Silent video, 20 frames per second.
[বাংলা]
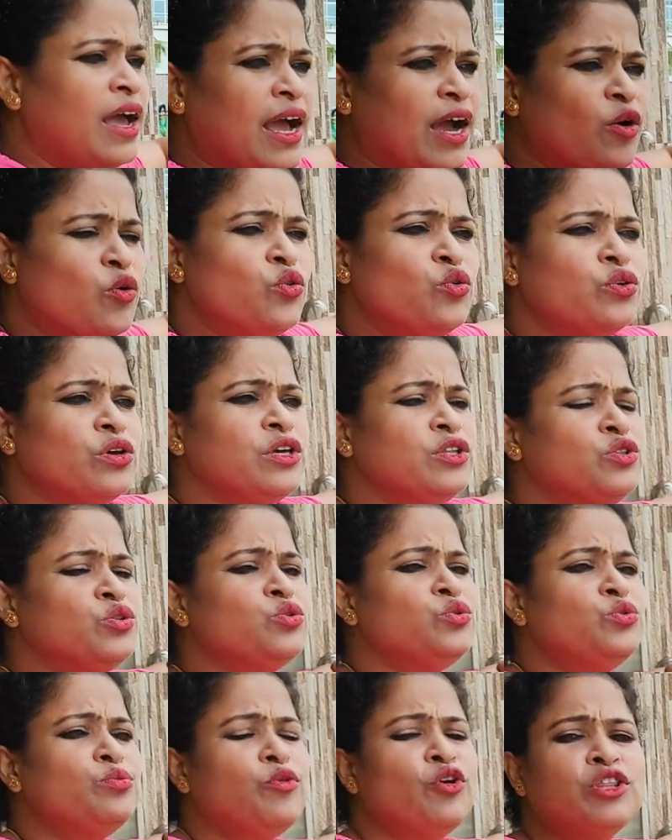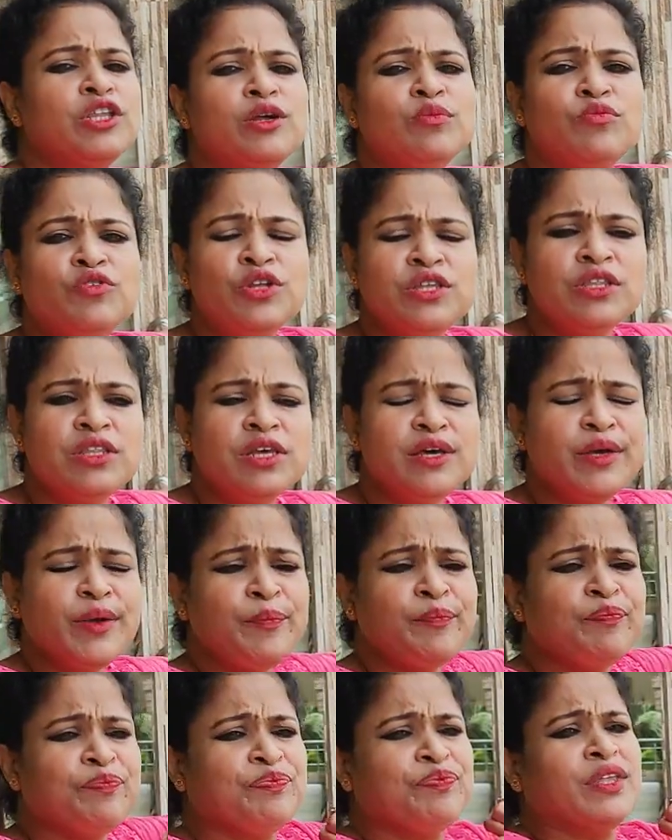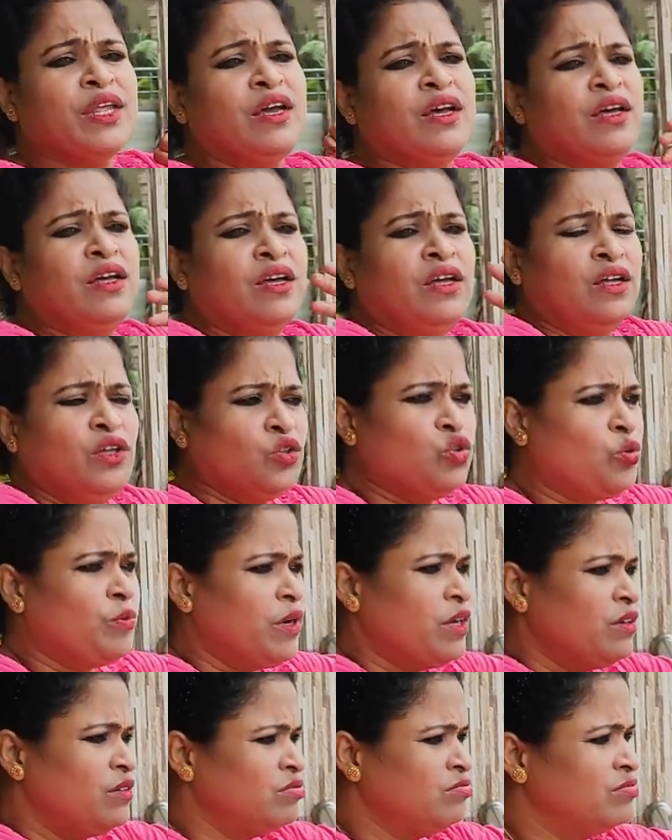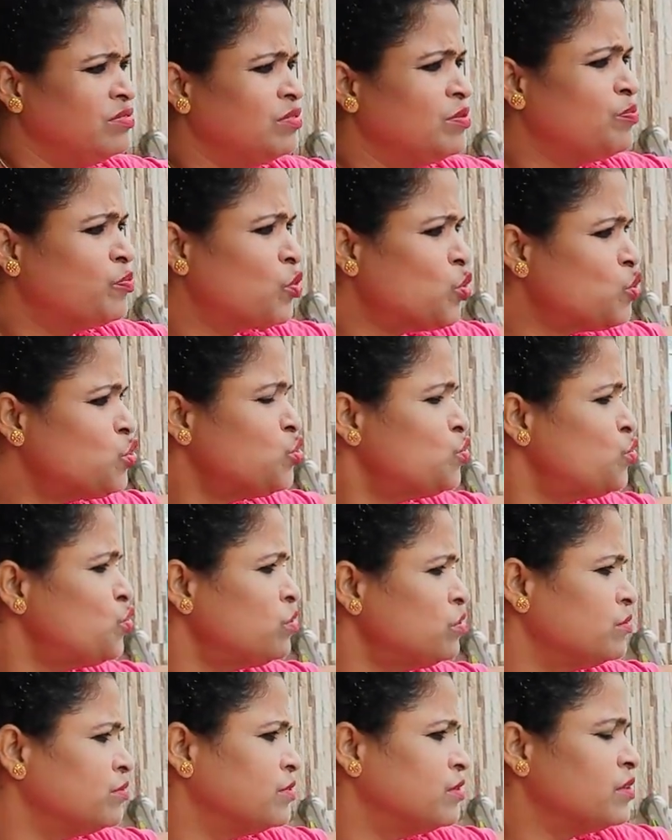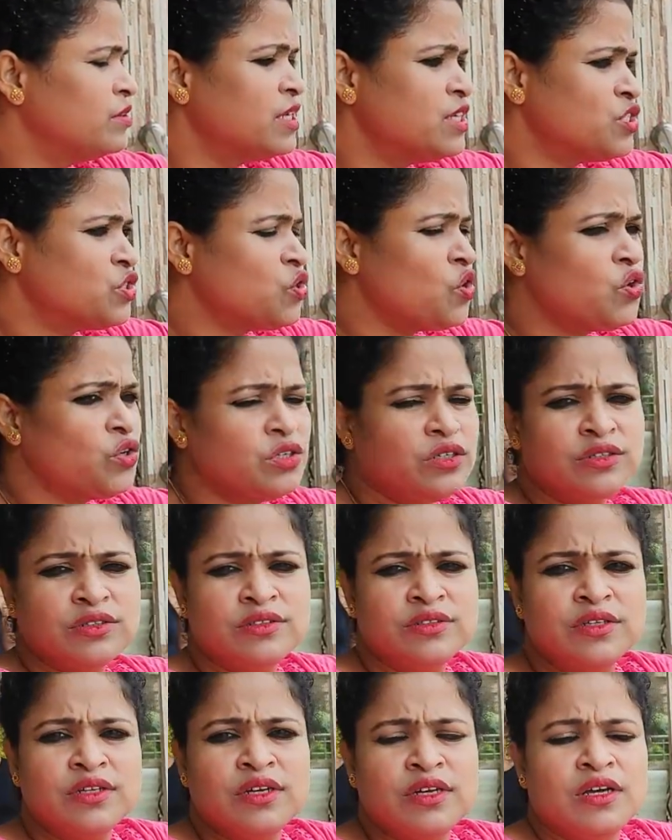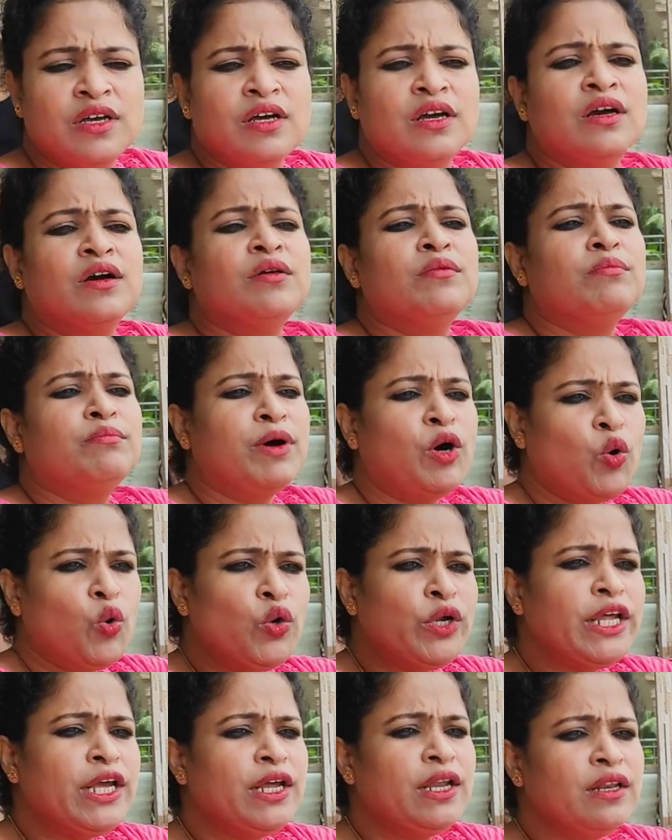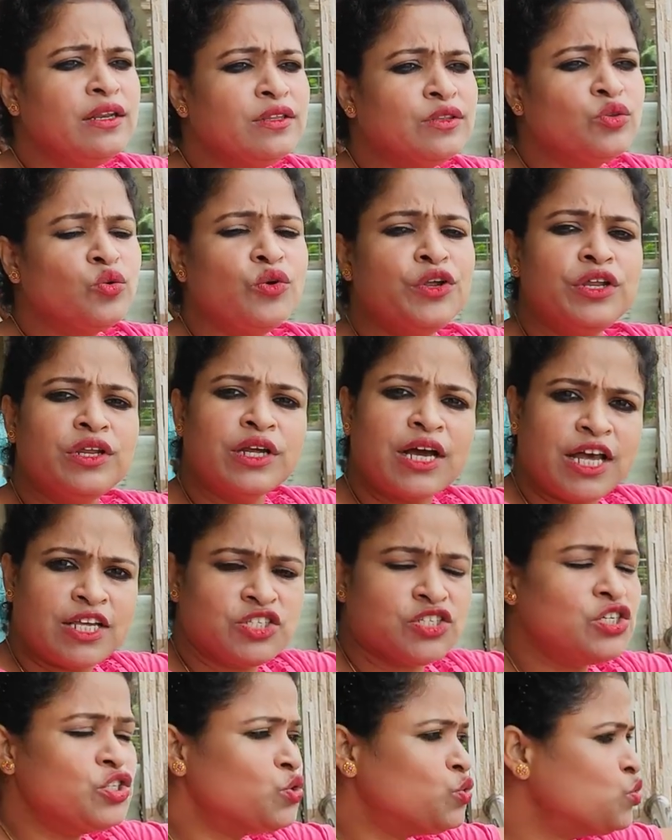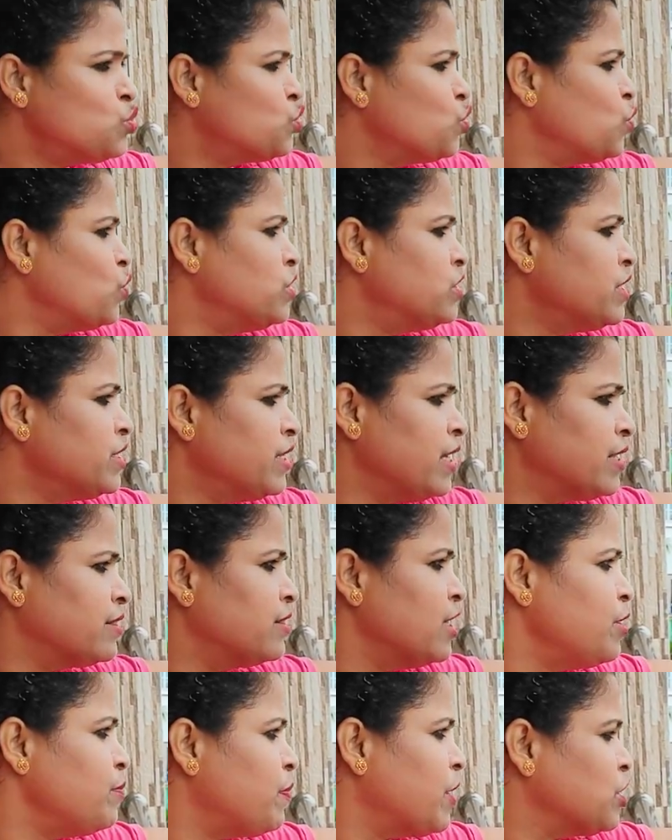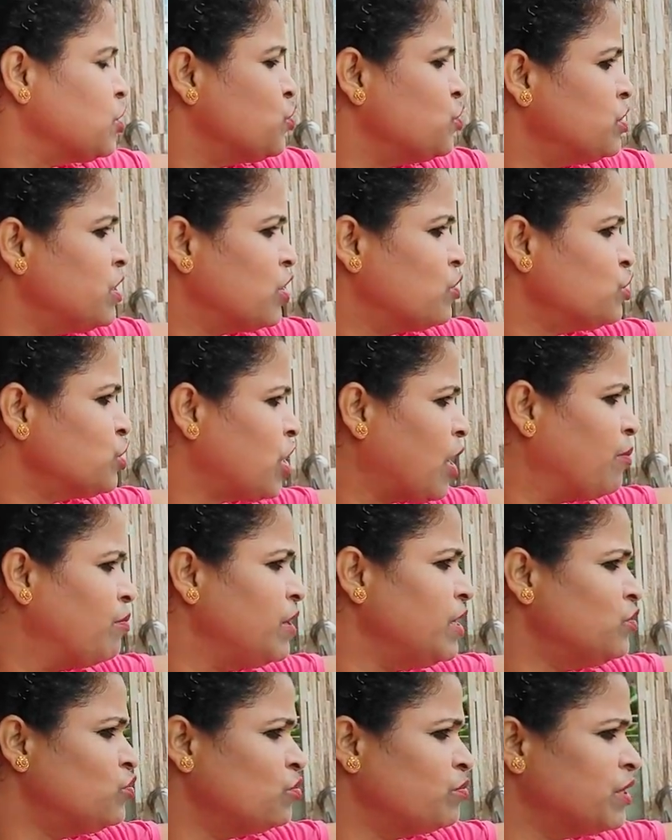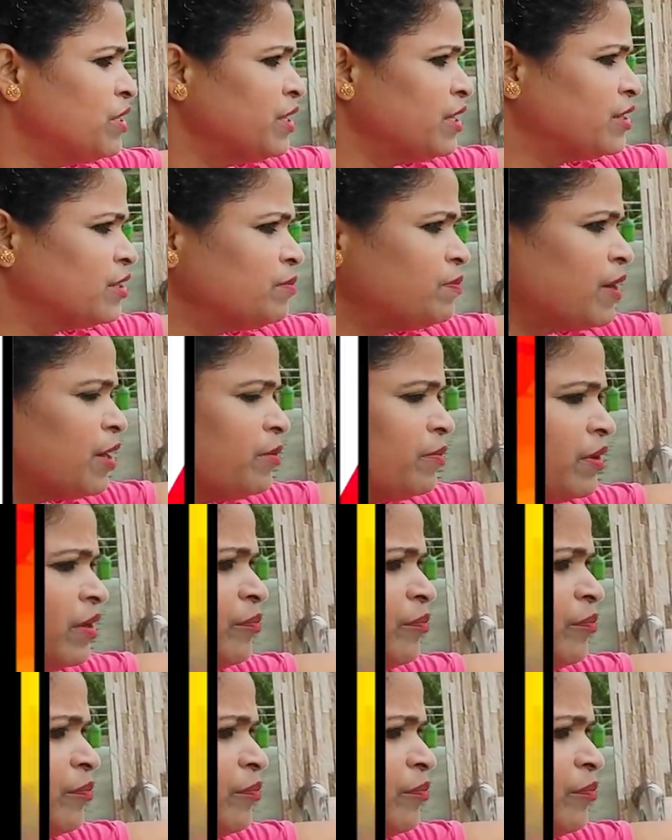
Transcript: এখনও কিন্তু মন্দারমণিতে তোমার প্রচুর রেসর্ট বা হোটেল তৈরির কাজ কিন্তু চলছে দেখতেই পাচ্ছ দেখো সামনেই তোমরা দেখতে পারবে